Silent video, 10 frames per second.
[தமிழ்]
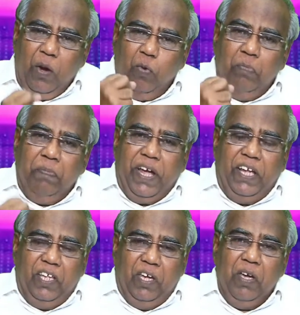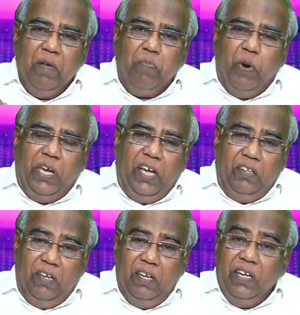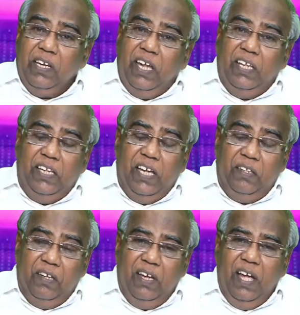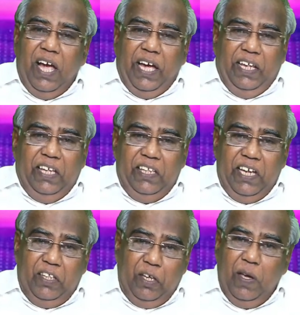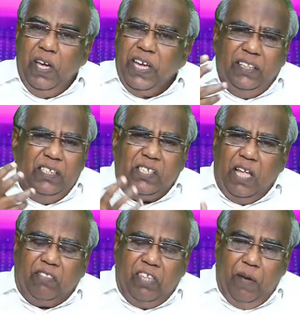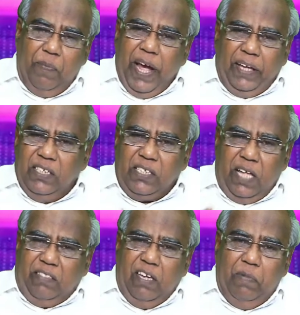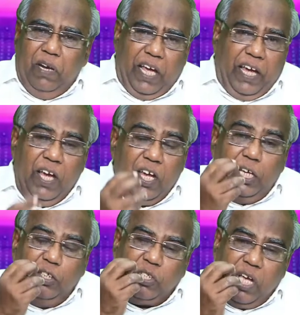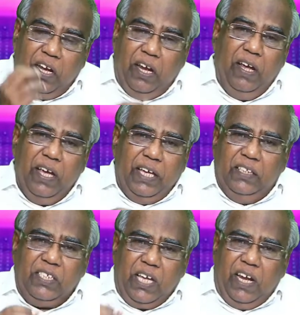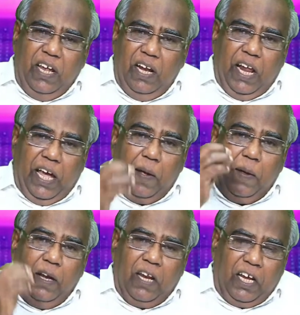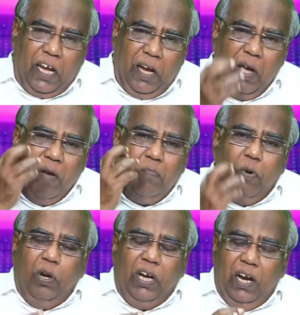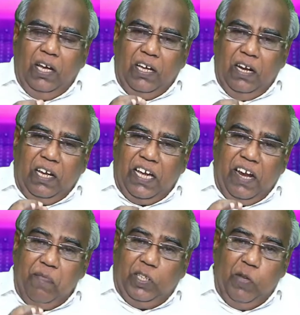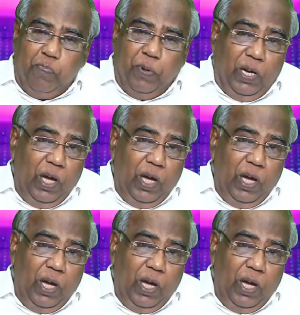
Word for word: உண்மை எது பொய் எது நீதி எது அநீதி எது இது சத்தியம் இது சத்தியமில்லை இது சரி இது சரியில்லை இன்றைக்கு போலிகளுக்கு இருக்கிற மதிப்பு